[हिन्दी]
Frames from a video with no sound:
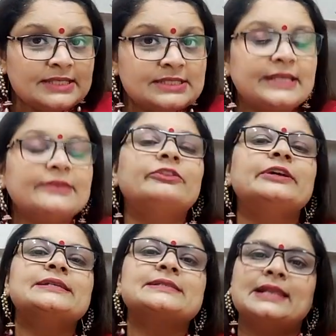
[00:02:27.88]

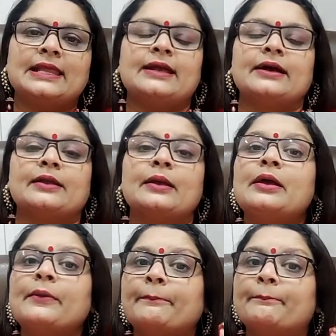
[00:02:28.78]
जनवरी से लेकर
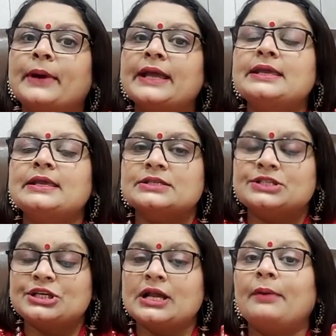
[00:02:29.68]
मई
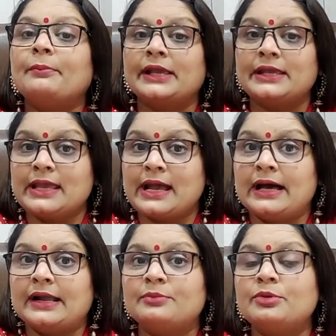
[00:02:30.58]
जी हाँ मई के
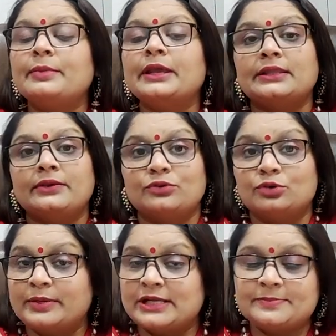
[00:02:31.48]
आरंभ में
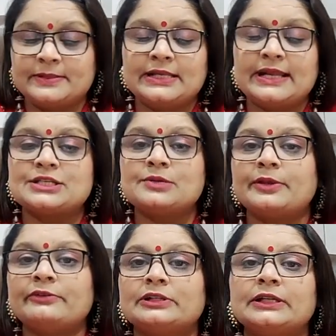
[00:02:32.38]
देवगुरु बृहस्पति राशि
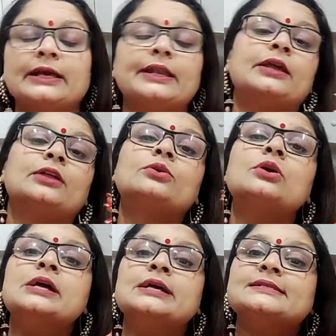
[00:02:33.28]
परिवर्तन करेंगे तो
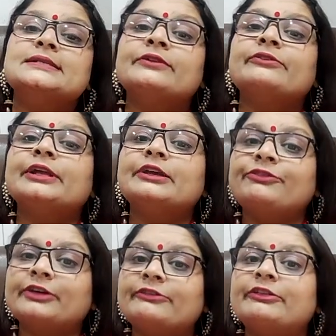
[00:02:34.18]
जनवरी
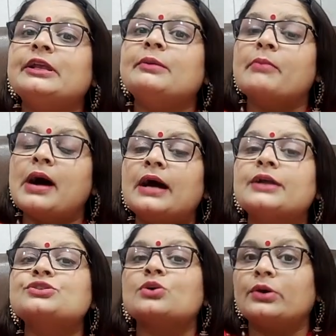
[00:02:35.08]
फरवरी
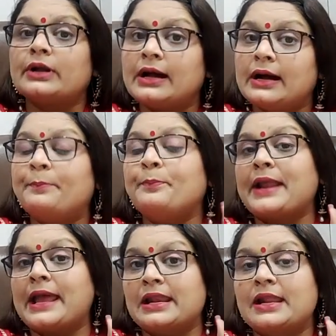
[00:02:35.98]
मार्च और
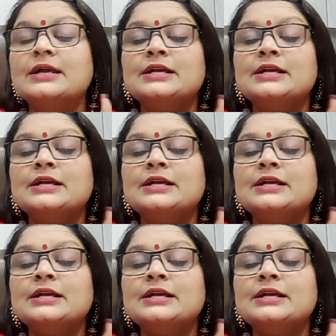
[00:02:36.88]
अप्रैल